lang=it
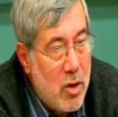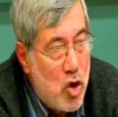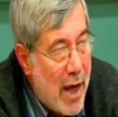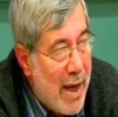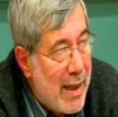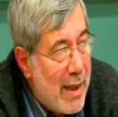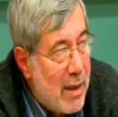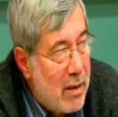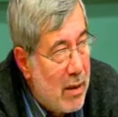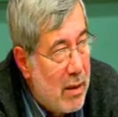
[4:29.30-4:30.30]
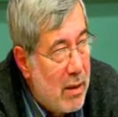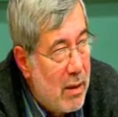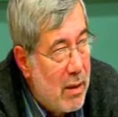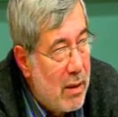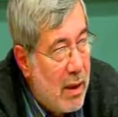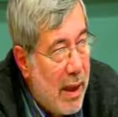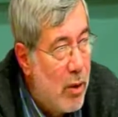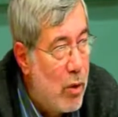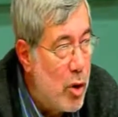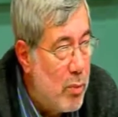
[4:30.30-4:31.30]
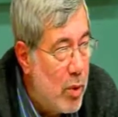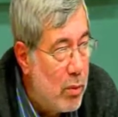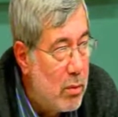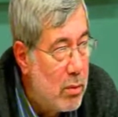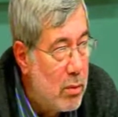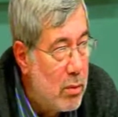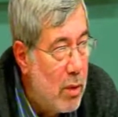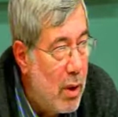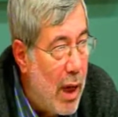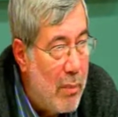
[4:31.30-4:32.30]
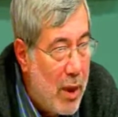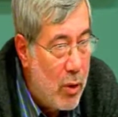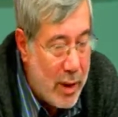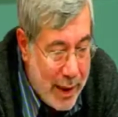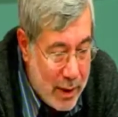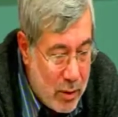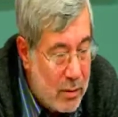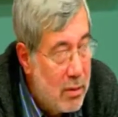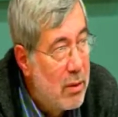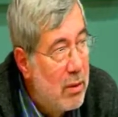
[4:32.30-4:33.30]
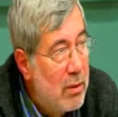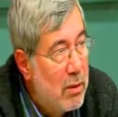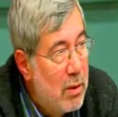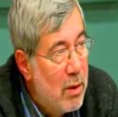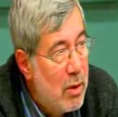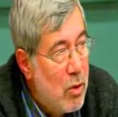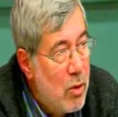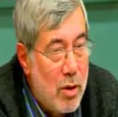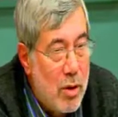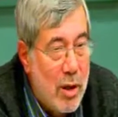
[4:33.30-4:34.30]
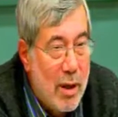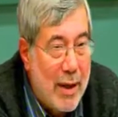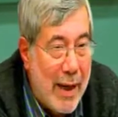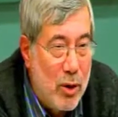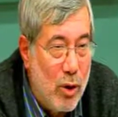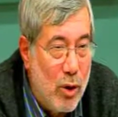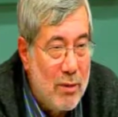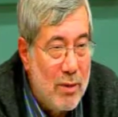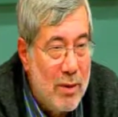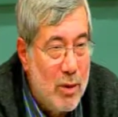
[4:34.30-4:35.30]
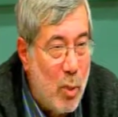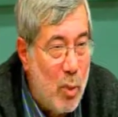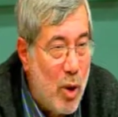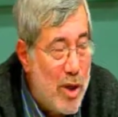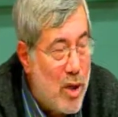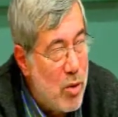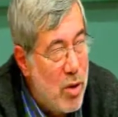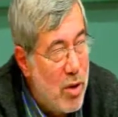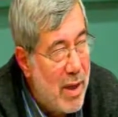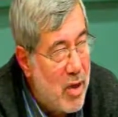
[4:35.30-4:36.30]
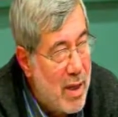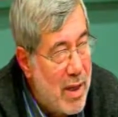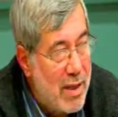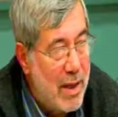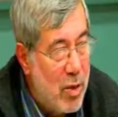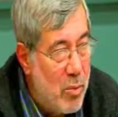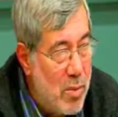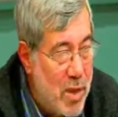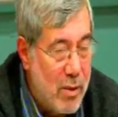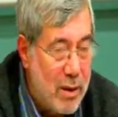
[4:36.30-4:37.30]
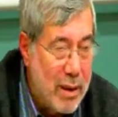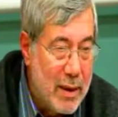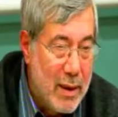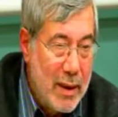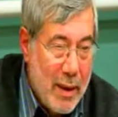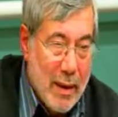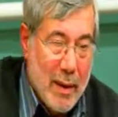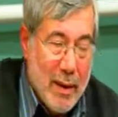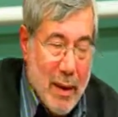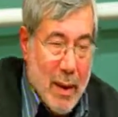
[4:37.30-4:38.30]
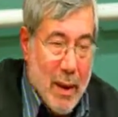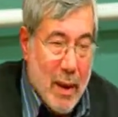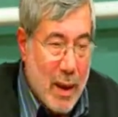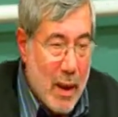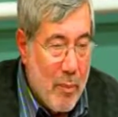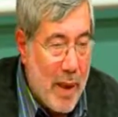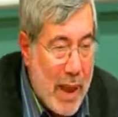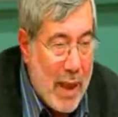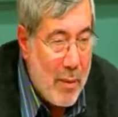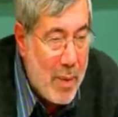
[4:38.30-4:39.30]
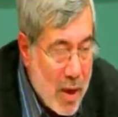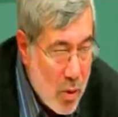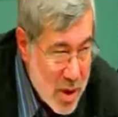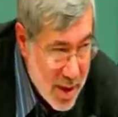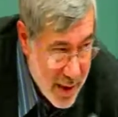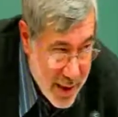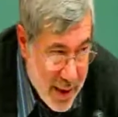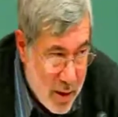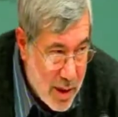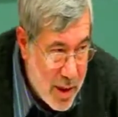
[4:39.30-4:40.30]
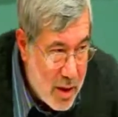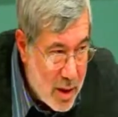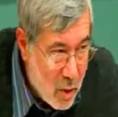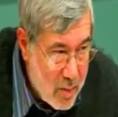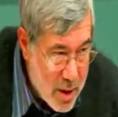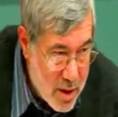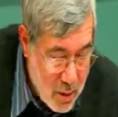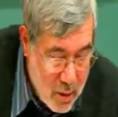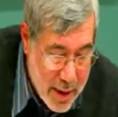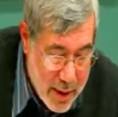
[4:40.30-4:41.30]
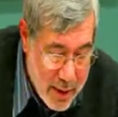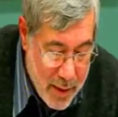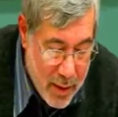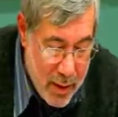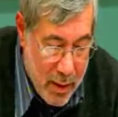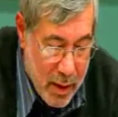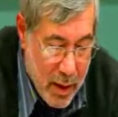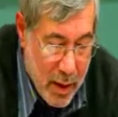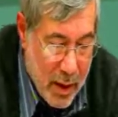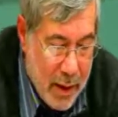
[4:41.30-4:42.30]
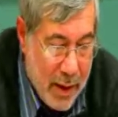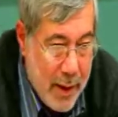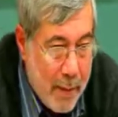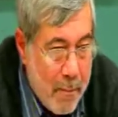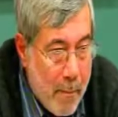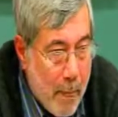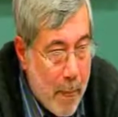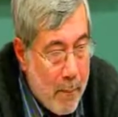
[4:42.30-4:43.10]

c'era e non c'è più, almeno credo, credo, dopo la discussione che c'è stata in Commissione. Perché per i consiglieri che non erano in Commissione eh,